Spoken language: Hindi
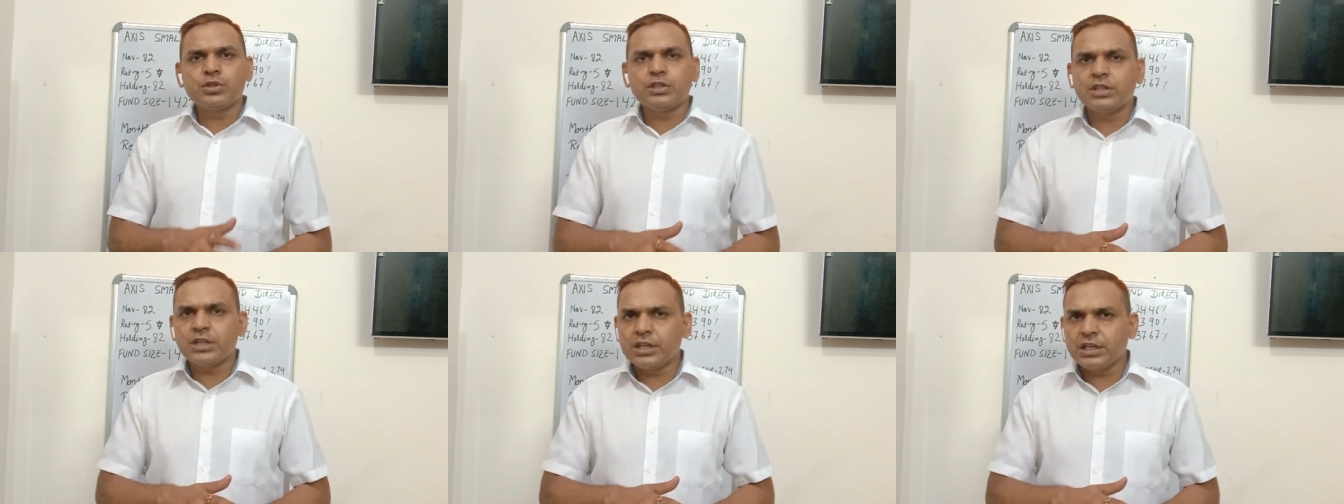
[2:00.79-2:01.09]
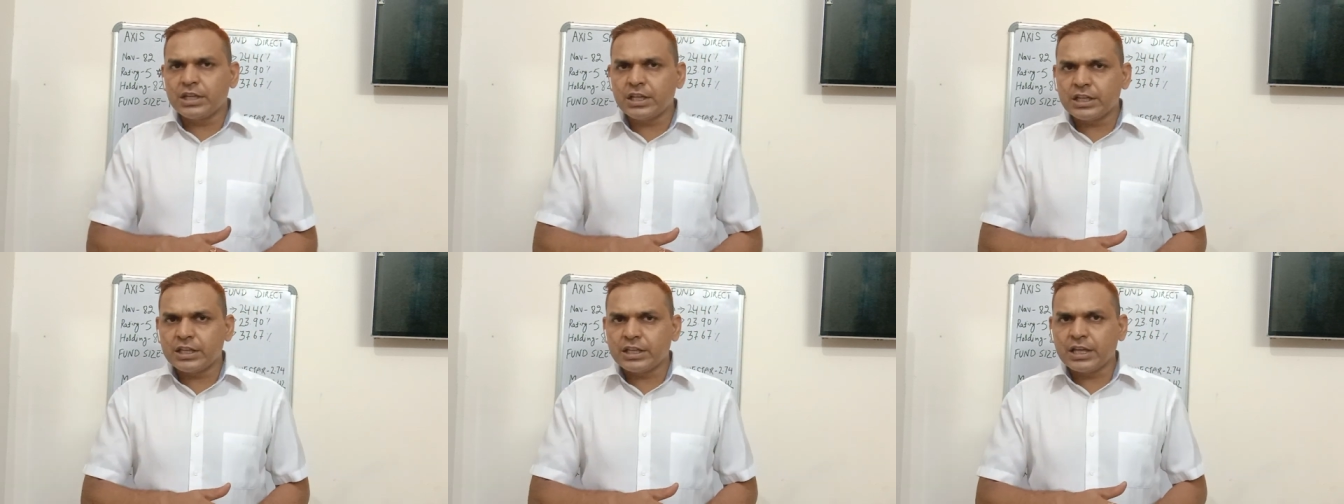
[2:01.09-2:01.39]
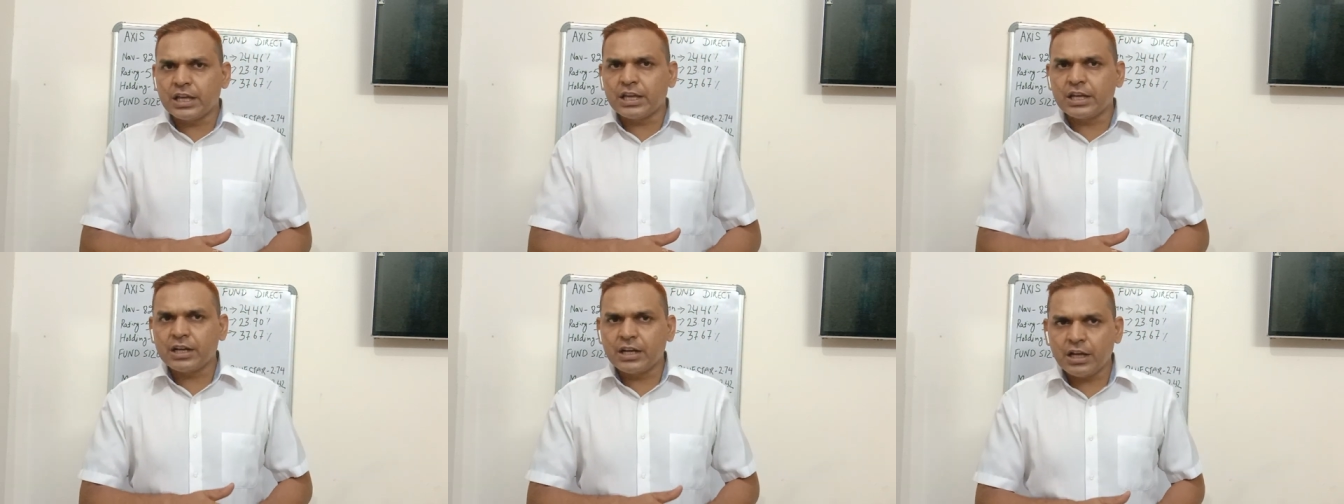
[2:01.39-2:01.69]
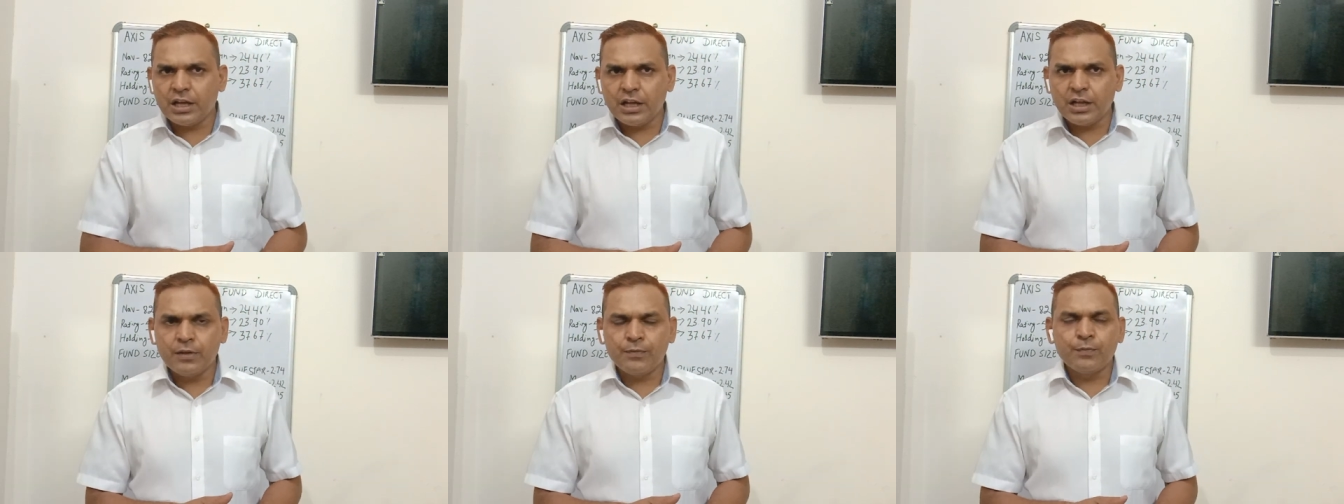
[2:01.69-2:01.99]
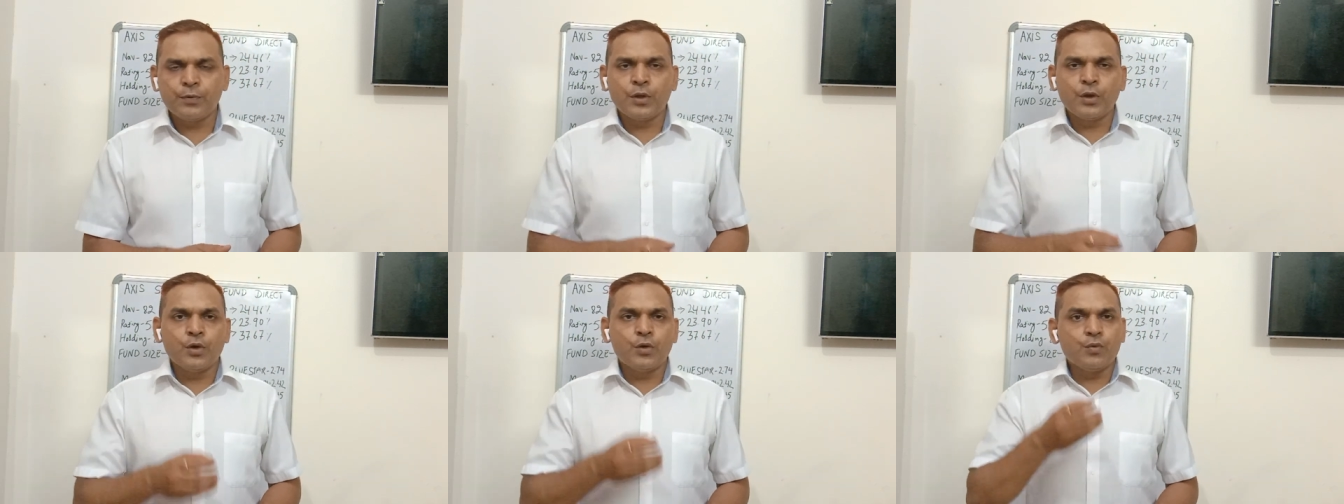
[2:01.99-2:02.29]
रिटर्न निकल के आएगा
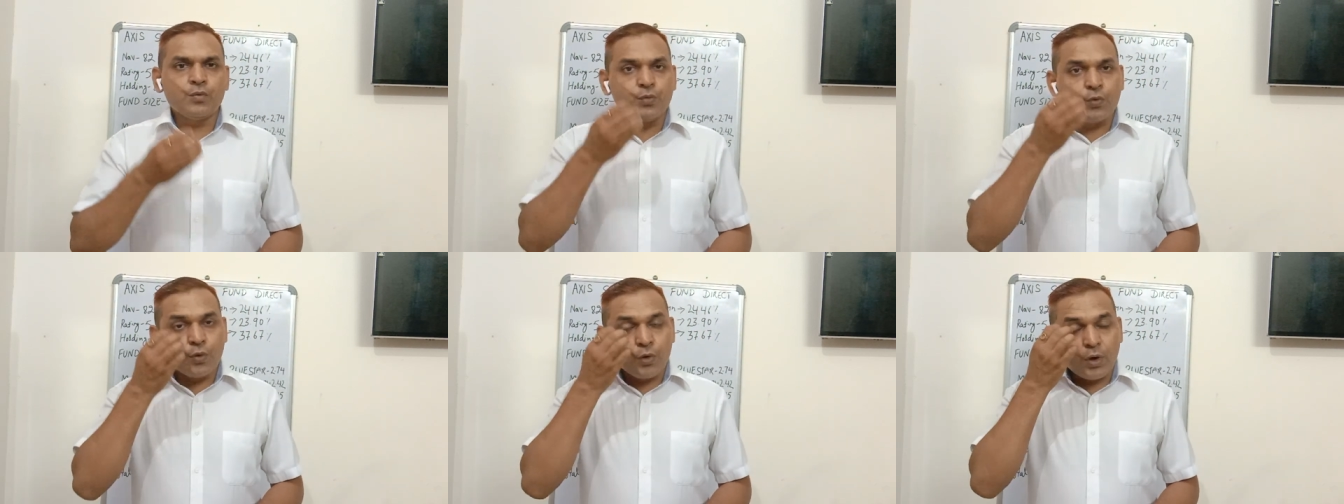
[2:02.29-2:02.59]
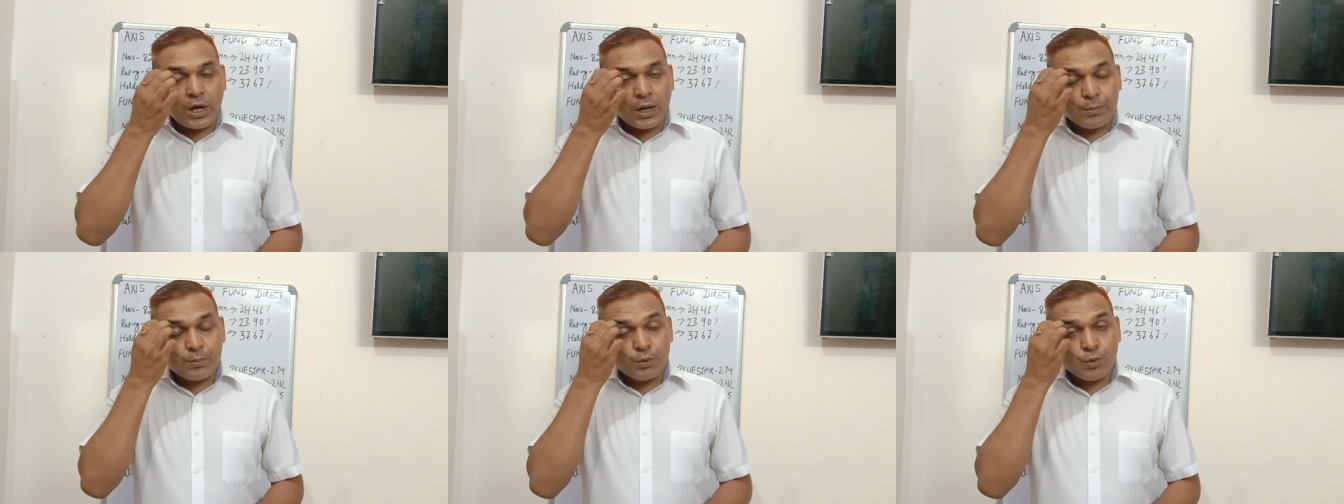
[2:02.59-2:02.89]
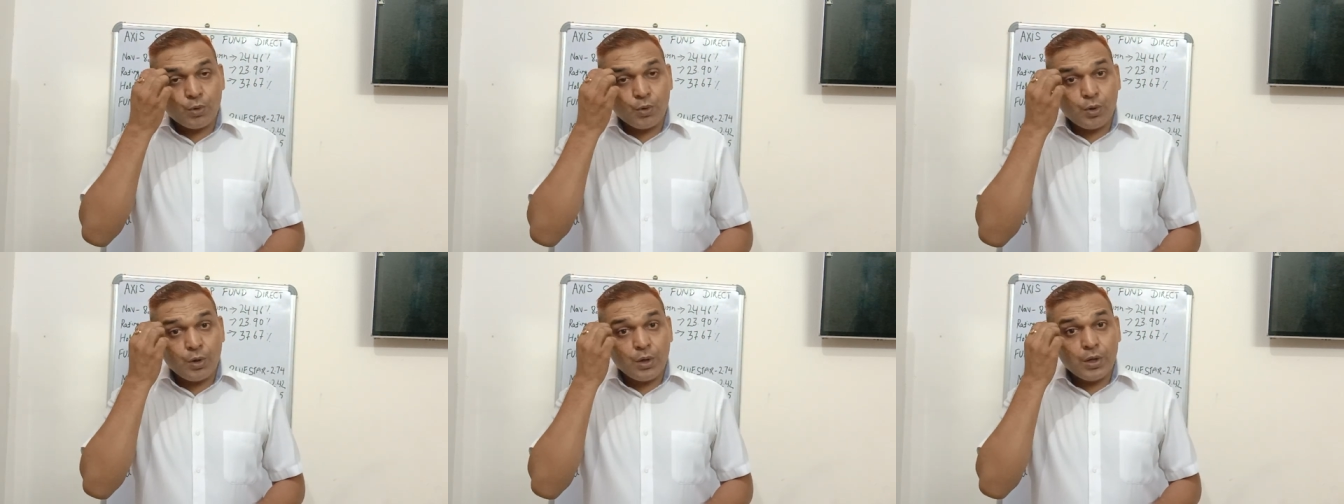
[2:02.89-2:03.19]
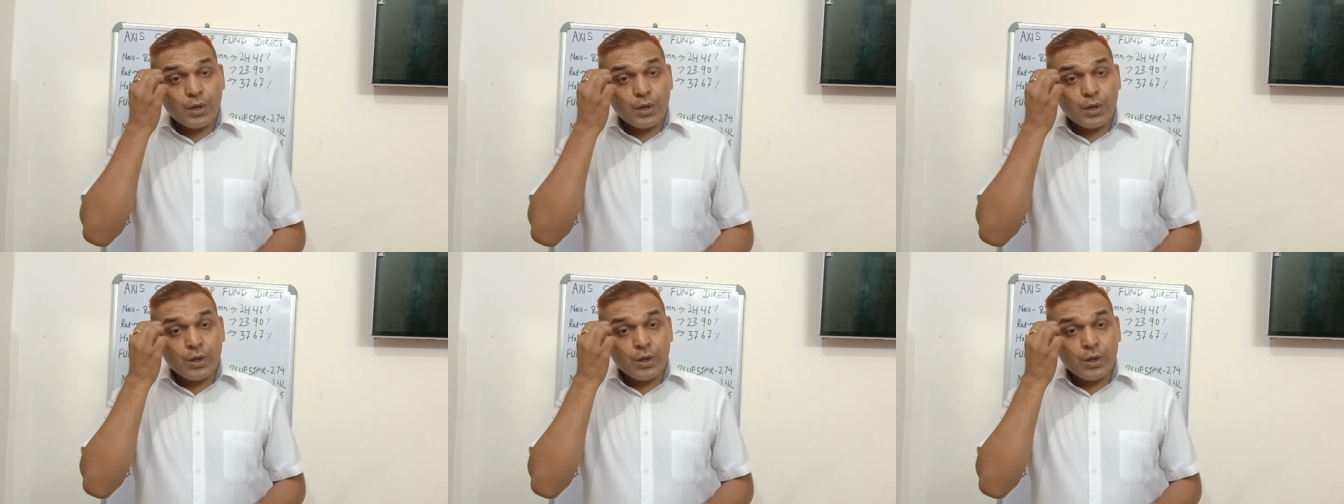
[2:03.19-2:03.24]
वो आपको